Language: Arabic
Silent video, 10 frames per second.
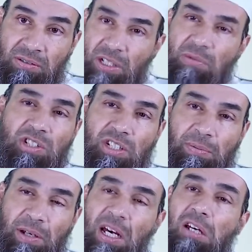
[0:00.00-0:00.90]
شنو هو
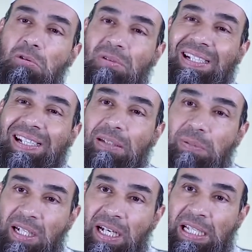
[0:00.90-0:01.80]
السبب قالوا
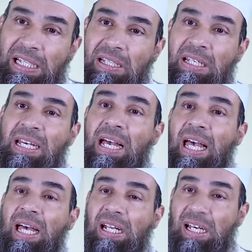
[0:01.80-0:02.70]
للإبقاء
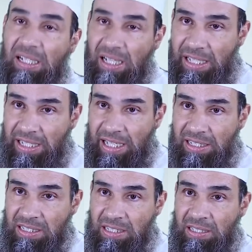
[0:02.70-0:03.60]
على
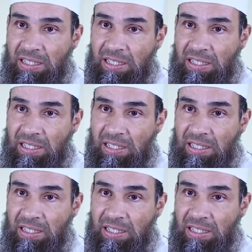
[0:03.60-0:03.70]
رائحة